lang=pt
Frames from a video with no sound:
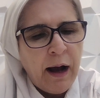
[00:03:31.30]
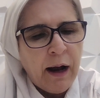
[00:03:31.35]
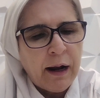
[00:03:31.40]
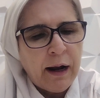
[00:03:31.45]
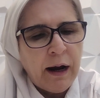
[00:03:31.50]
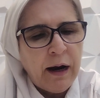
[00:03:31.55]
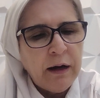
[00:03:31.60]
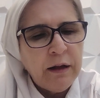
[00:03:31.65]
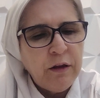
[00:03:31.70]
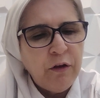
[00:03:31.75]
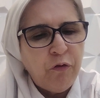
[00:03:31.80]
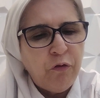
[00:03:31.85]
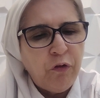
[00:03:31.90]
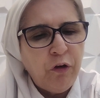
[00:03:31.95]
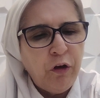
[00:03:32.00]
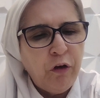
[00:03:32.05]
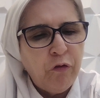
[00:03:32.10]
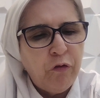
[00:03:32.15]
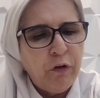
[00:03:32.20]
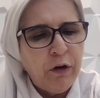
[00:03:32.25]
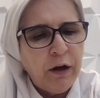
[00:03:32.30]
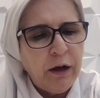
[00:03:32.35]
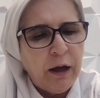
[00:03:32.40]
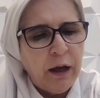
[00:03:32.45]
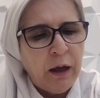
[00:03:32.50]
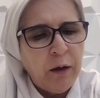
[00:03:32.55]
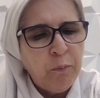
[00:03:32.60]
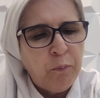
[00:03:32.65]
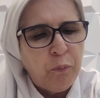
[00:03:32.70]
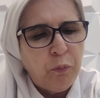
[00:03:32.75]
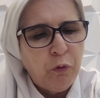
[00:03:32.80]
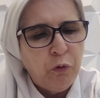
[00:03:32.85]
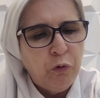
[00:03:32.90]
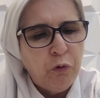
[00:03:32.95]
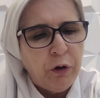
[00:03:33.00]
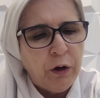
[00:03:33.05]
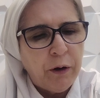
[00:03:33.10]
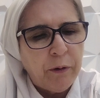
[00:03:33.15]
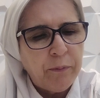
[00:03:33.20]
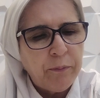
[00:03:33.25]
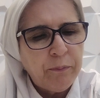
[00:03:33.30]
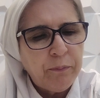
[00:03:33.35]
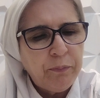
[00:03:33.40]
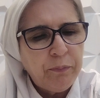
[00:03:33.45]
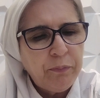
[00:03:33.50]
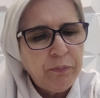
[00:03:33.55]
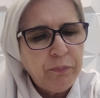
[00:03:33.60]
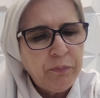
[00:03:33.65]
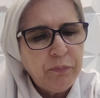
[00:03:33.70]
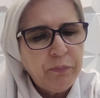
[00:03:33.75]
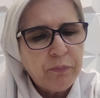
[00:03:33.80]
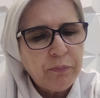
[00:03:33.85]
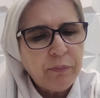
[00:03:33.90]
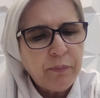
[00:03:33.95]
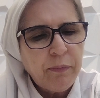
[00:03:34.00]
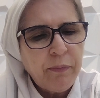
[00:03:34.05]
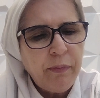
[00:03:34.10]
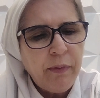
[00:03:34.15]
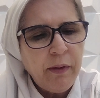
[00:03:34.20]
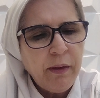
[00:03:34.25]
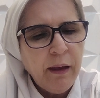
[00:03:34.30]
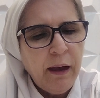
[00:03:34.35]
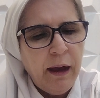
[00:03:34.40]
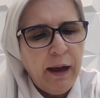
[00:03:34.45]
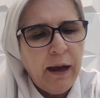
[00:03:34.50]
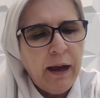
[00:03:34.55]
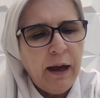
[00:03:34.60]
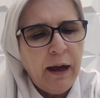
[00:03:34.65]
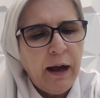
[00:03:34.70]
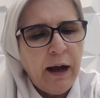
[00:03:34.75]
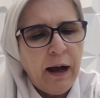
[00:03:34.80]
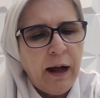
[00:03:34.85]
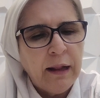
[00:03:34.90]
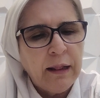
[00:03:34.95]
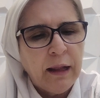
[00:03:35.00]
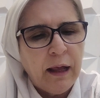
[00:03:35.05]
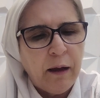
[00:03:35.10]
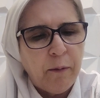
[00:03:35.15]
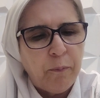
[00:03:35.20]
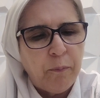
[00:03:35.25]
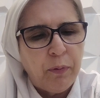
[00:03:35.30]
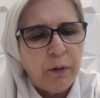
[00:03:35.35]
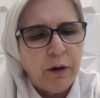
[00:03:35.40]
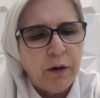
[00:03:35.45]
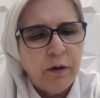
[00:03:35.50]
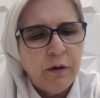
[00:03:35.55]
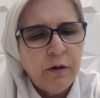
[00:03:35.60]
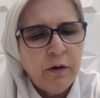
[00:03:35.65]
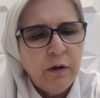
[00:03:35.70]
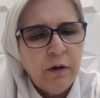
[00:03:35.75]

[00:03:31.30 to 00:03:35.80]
A carne viva é impura, é a lepra.